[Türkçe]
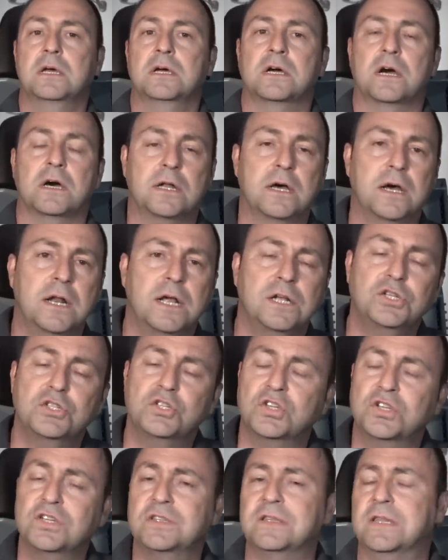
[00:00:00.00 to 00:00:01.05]
kara
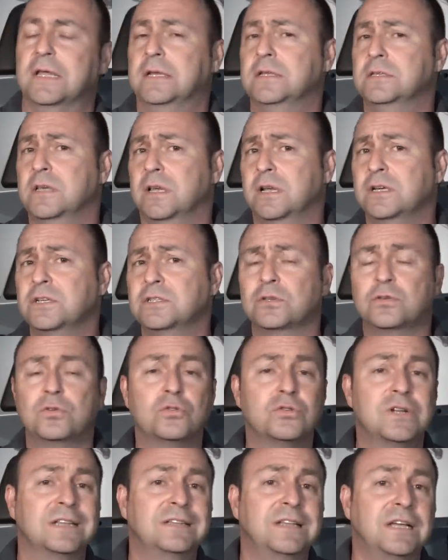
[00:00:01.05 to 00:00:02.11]
araçları, deniz araçları
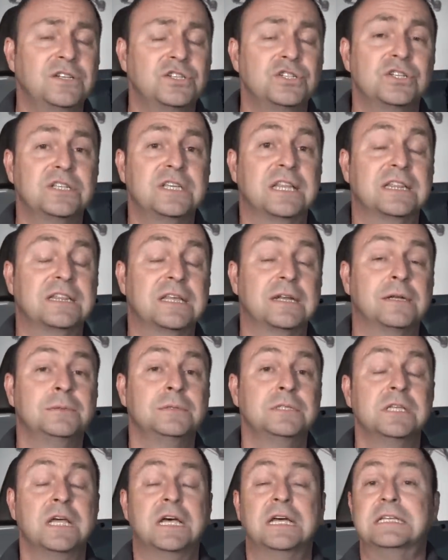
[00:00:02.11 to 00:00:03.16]
üreten
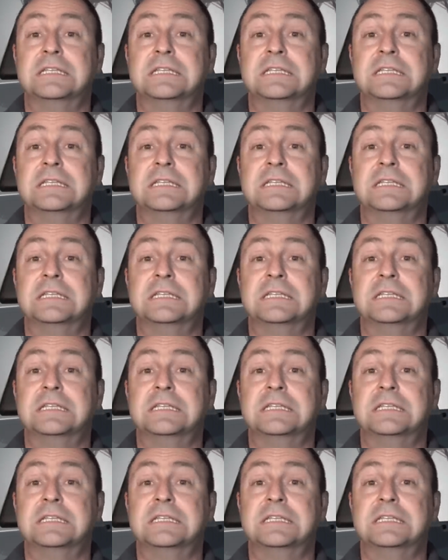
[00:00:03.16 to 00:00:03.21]
şirketlerimiz,